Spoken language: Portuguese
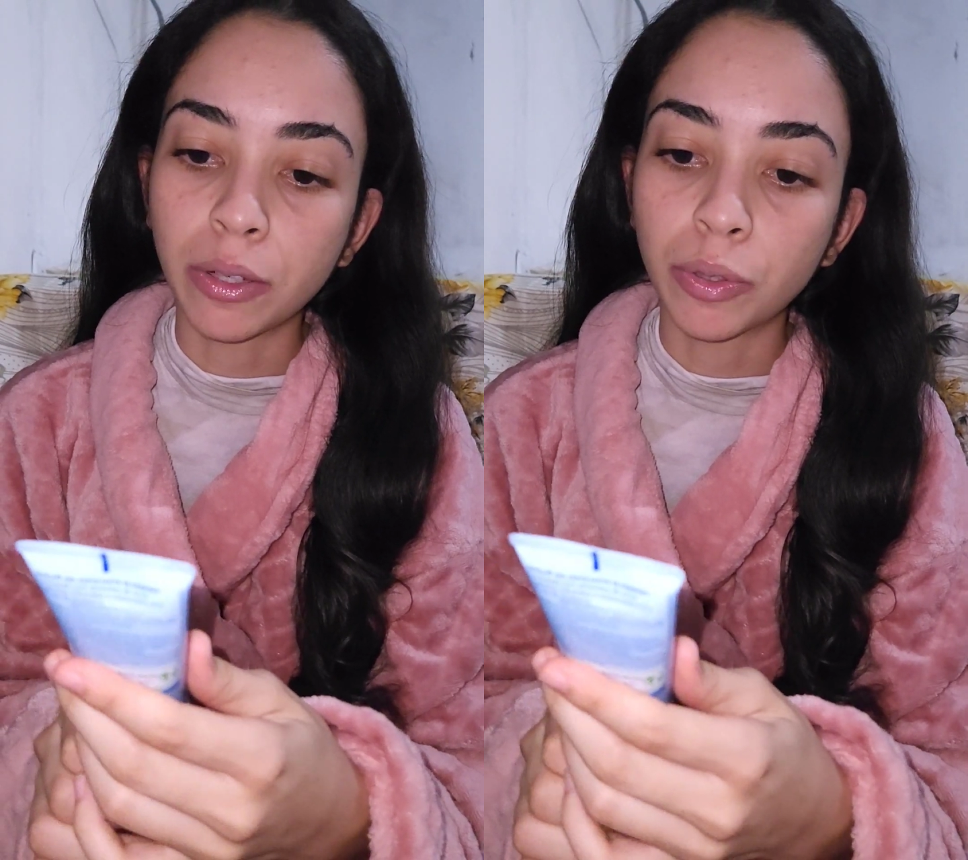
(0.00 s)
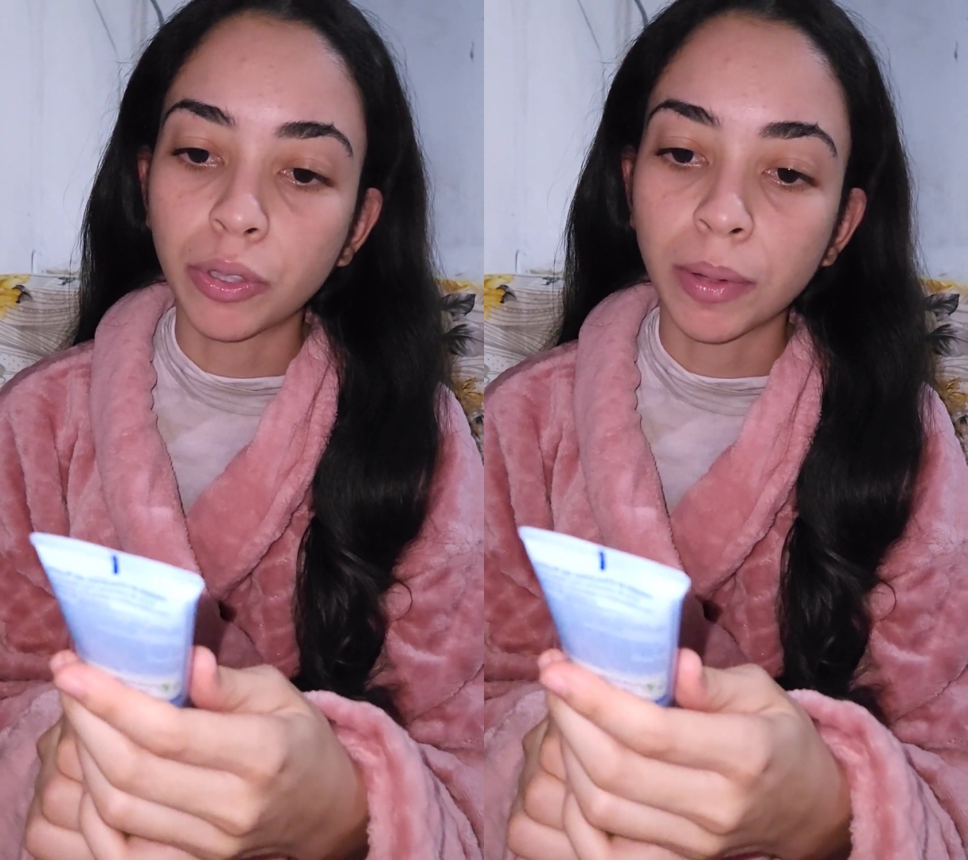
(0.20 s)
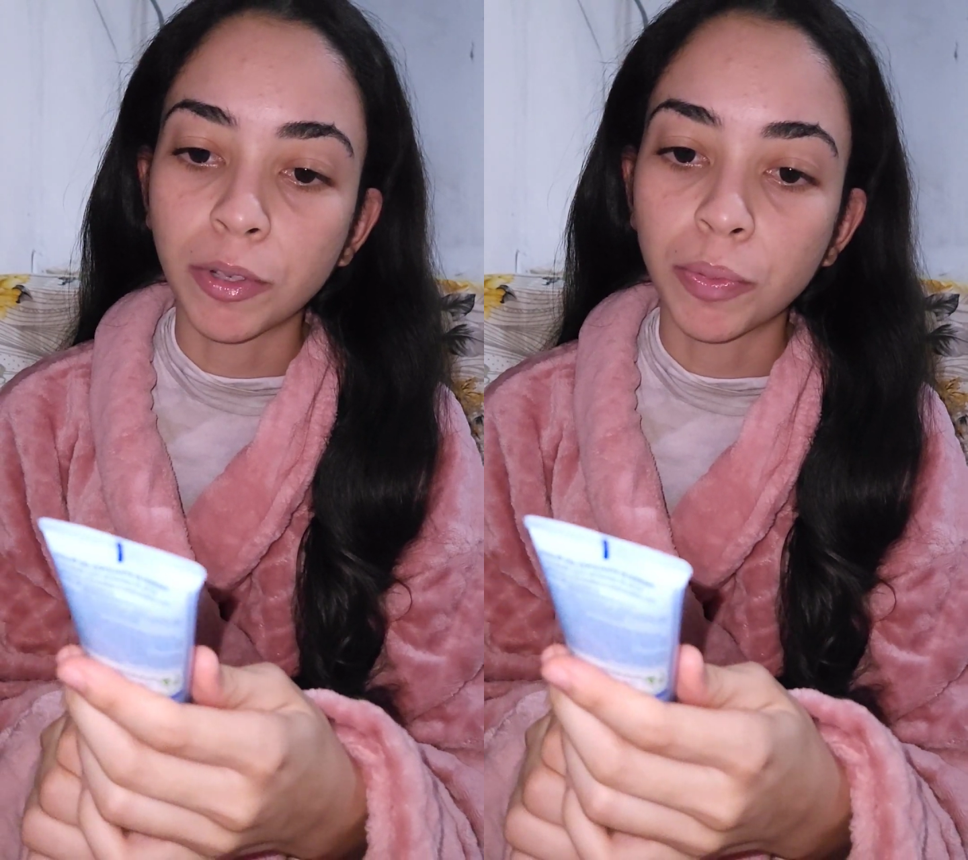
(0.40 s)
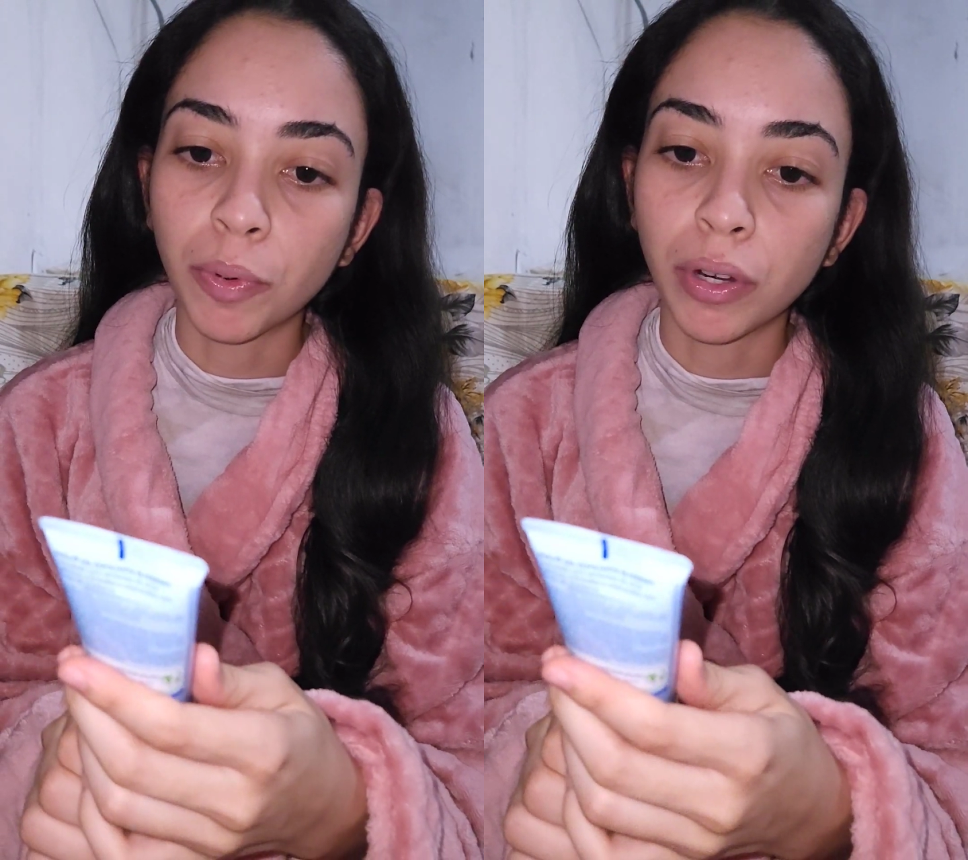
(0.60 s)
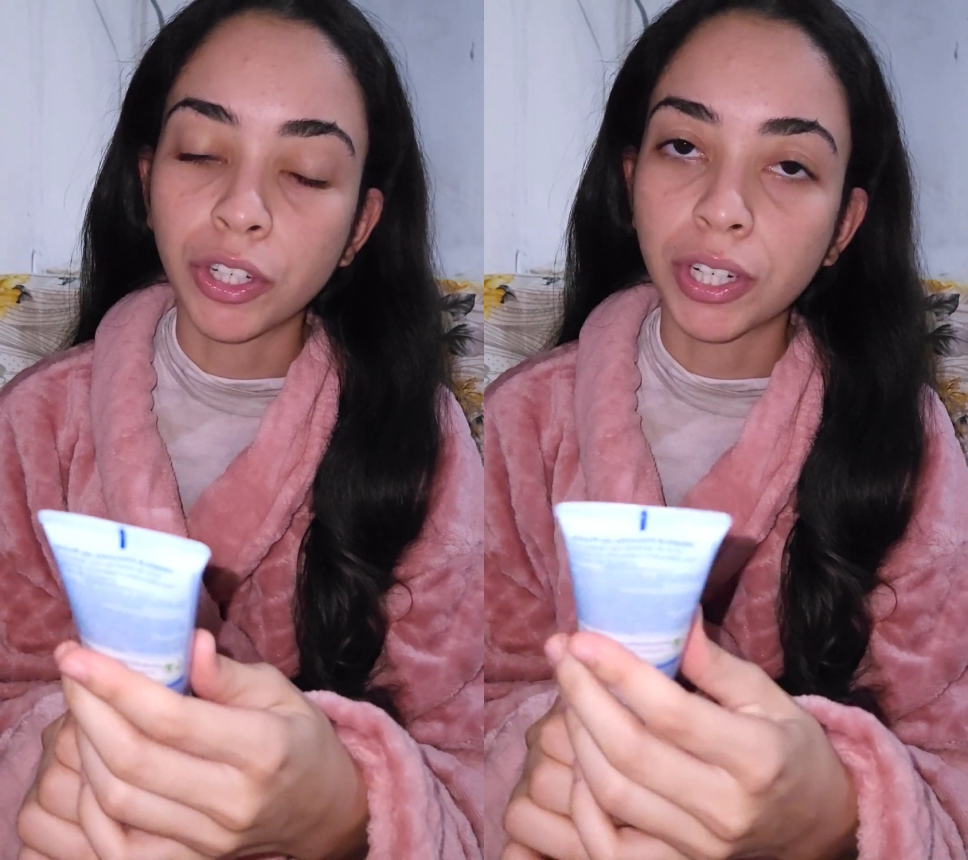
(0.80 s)
justamente
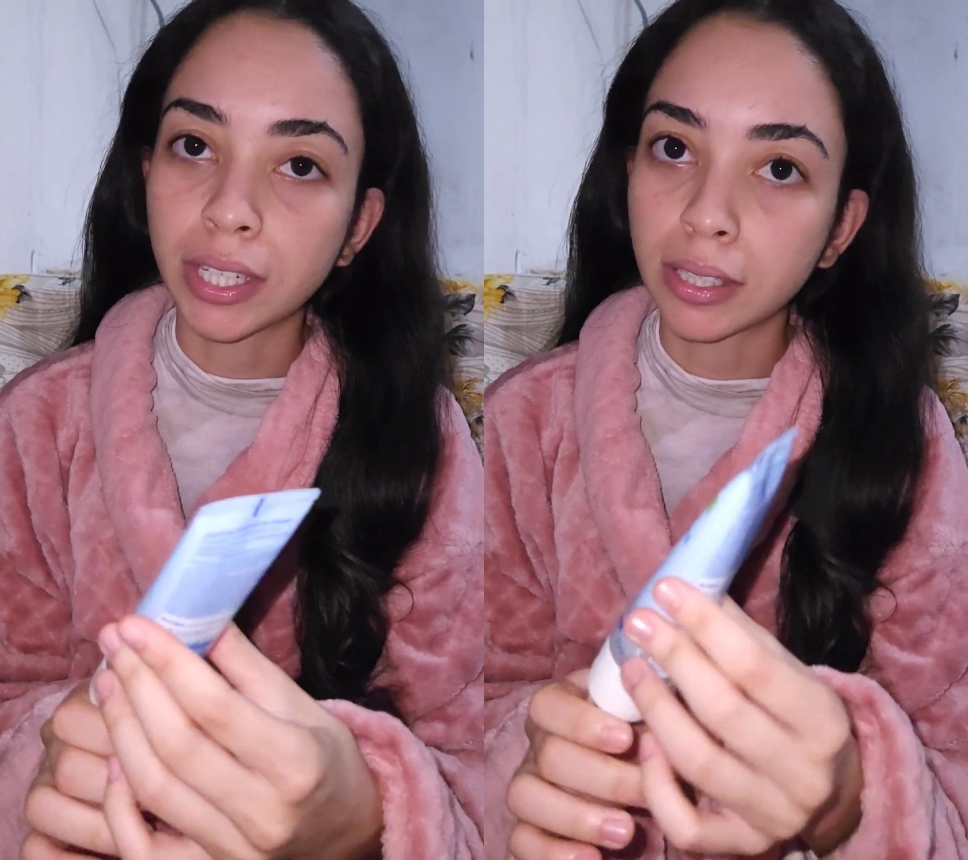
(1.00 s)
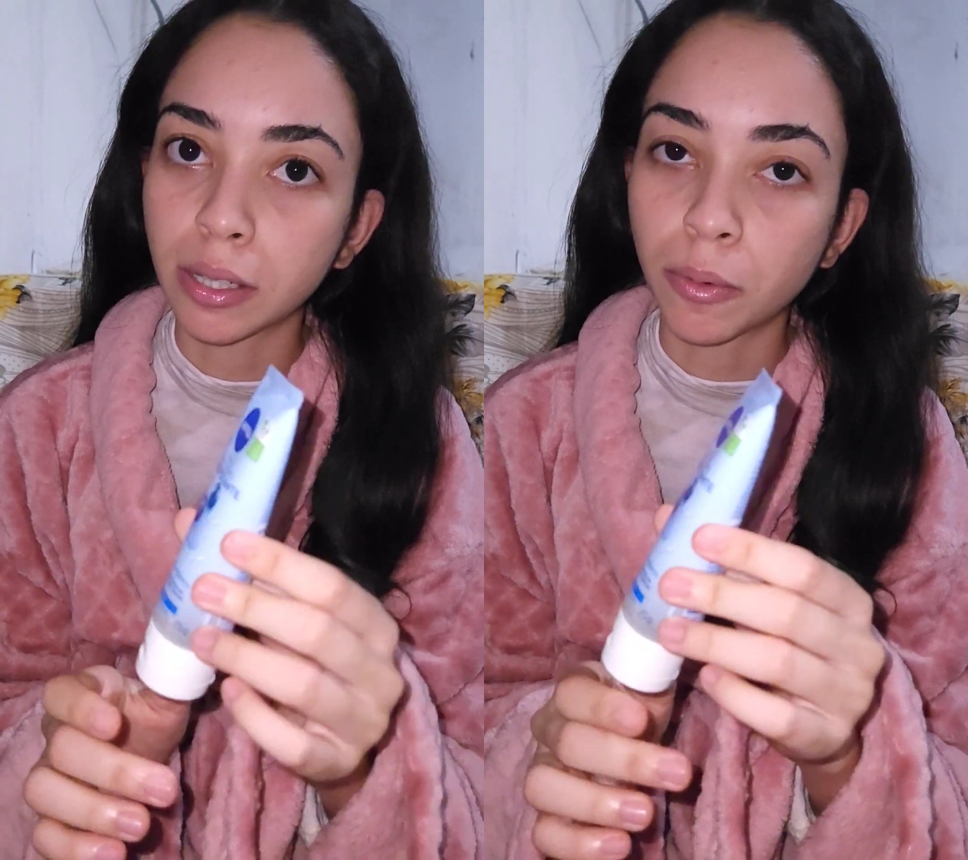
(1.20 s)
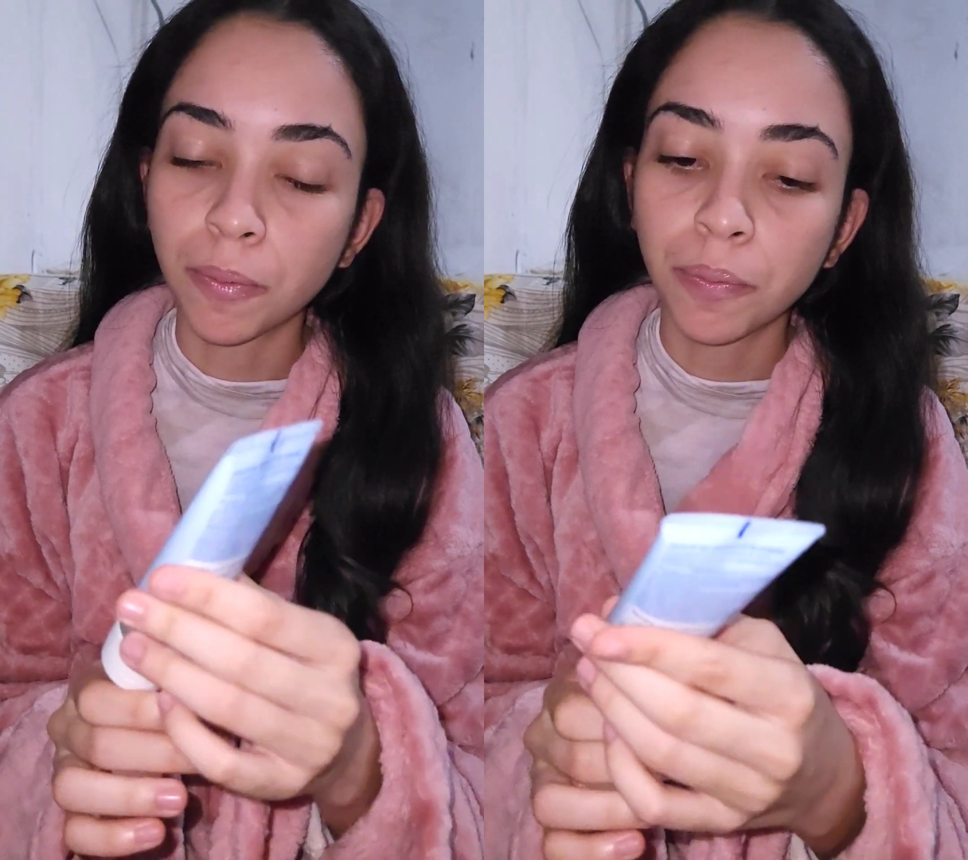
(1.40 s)
por indicação.